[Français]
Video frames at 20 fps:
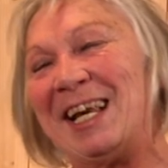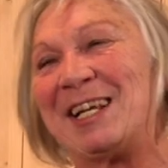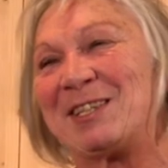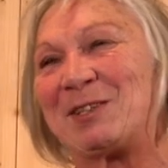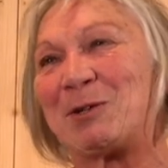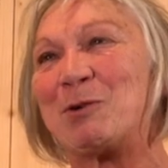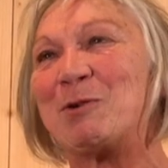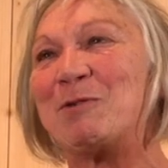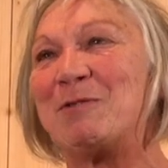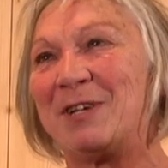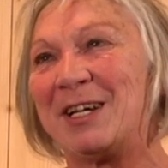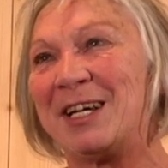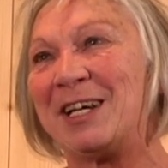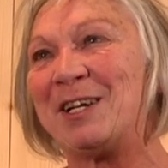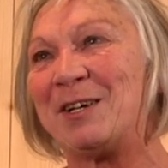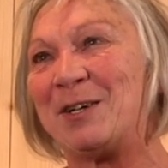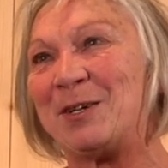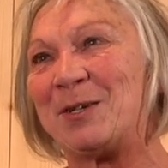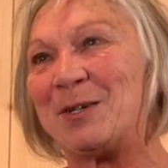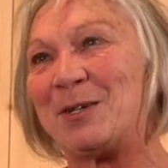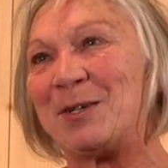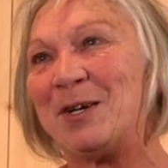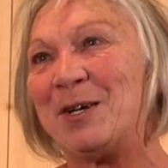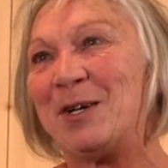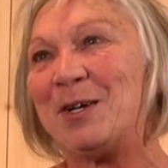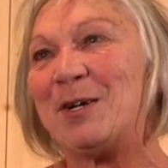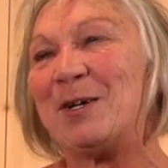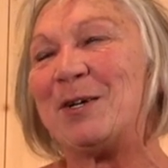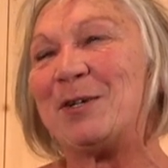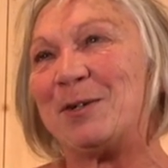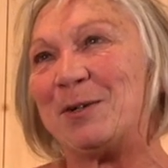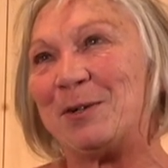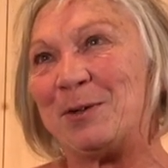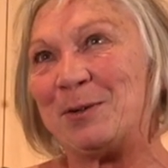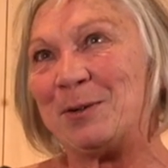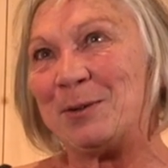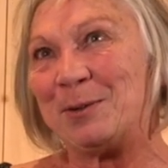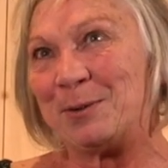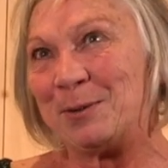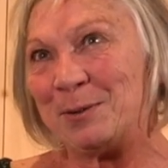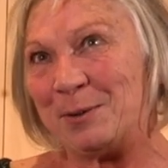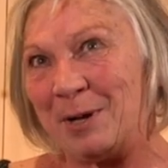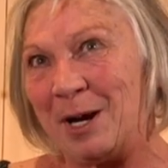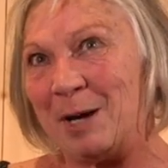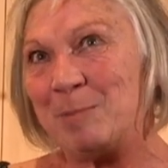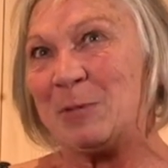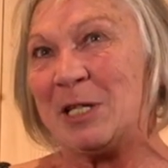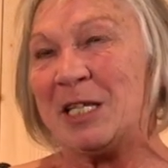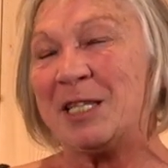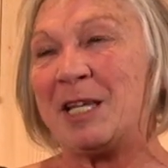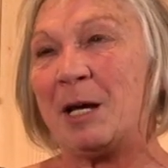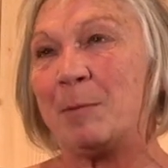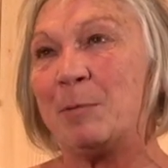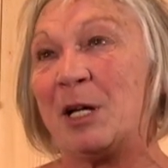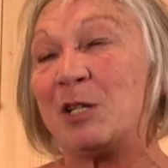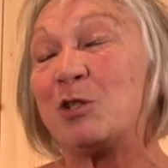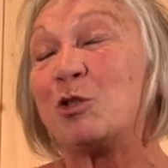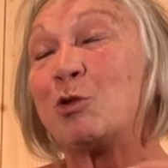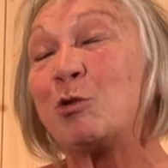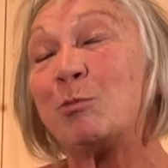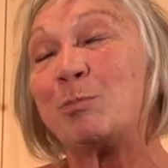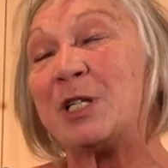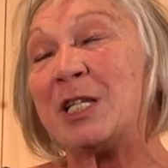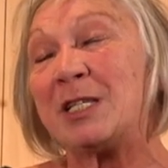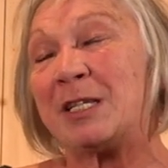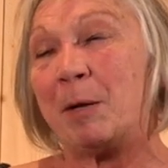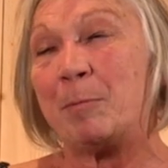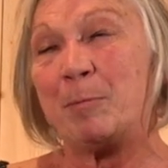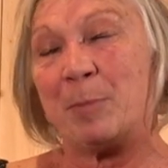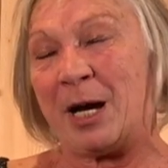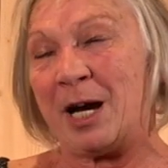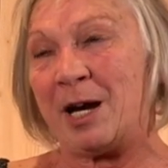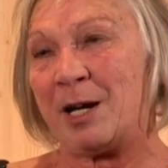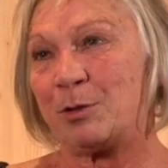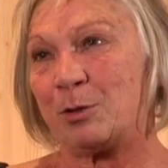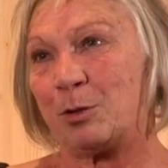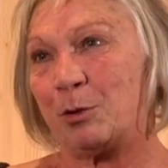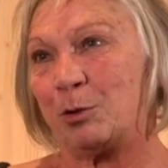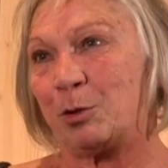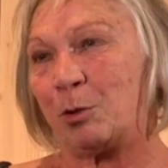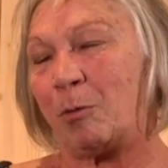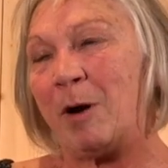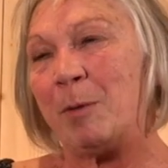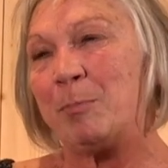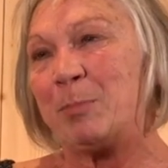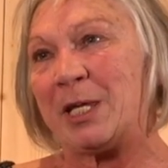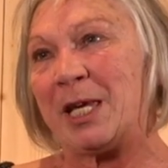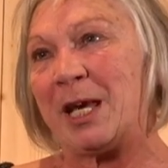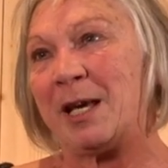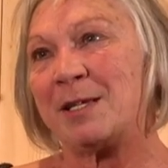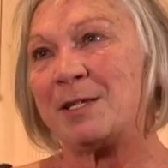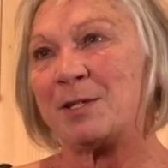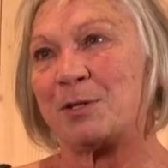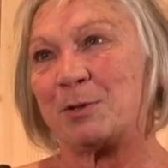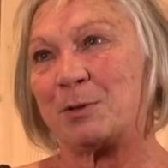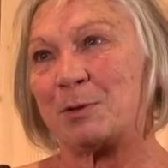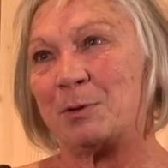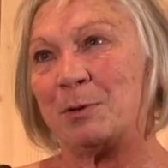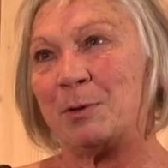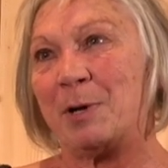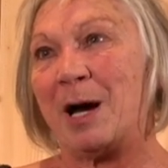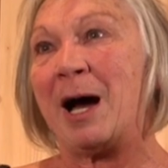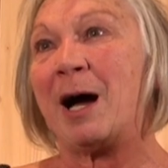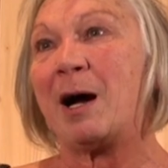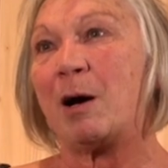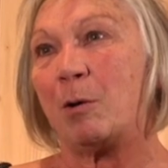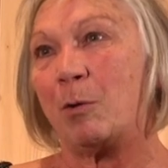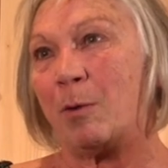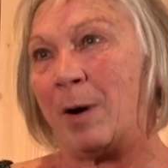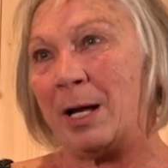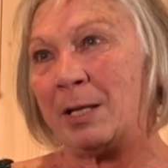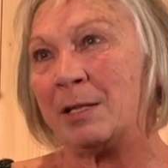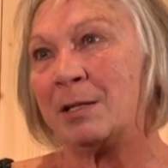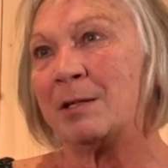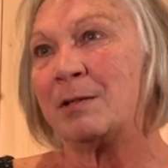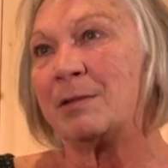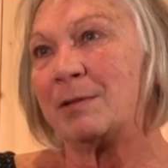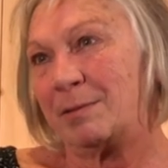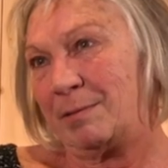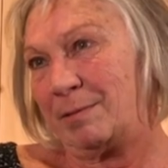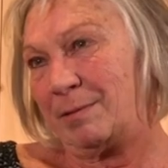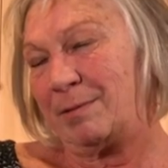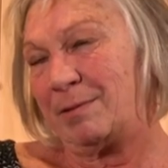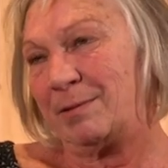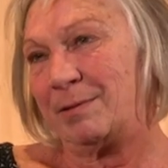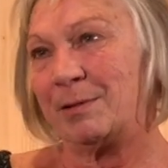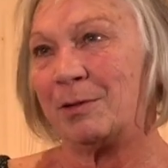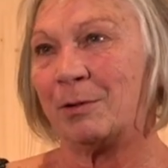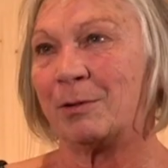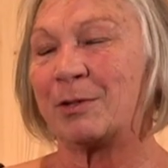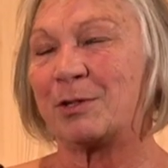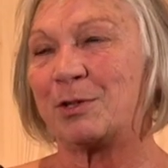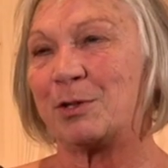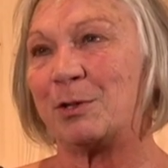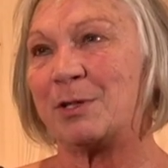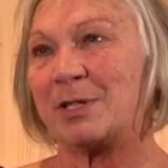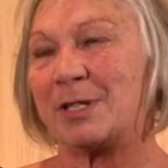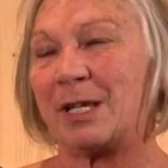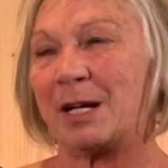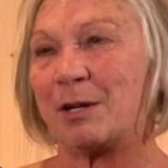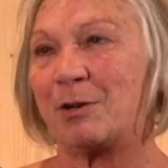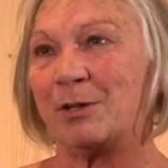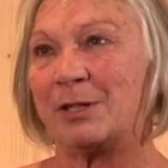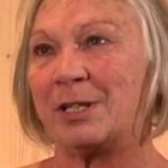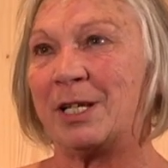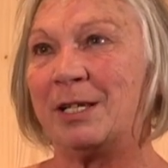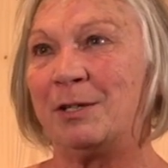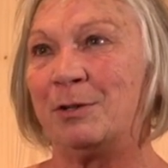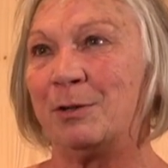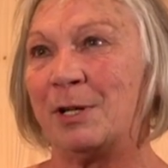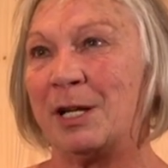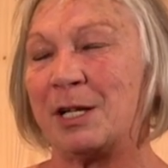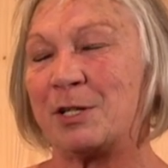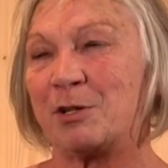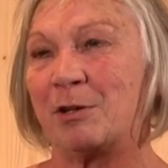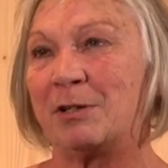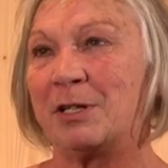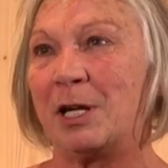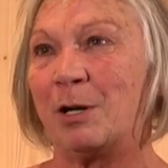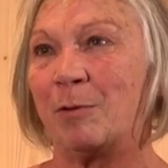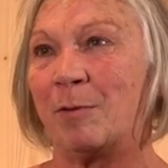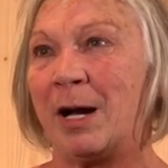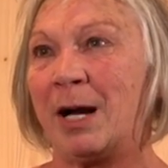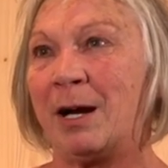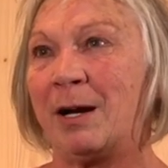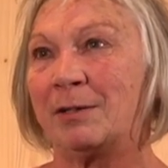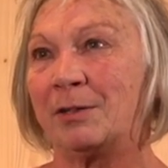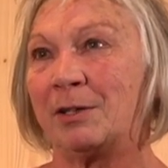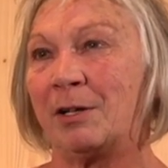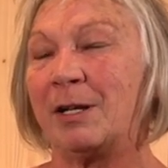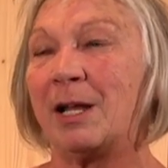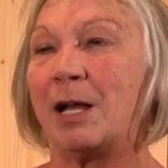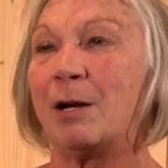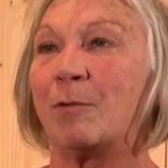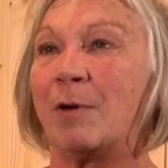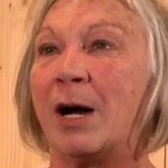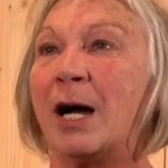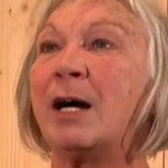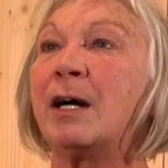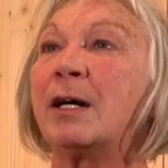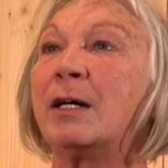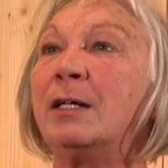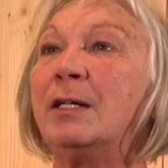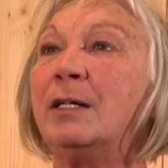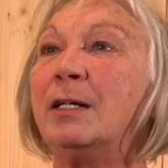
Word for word: a trouvé un, petit, un tout petit appart, trois pièces, à Rouen, donc juste à côté de la Saône-et-Loire, dans la Loire.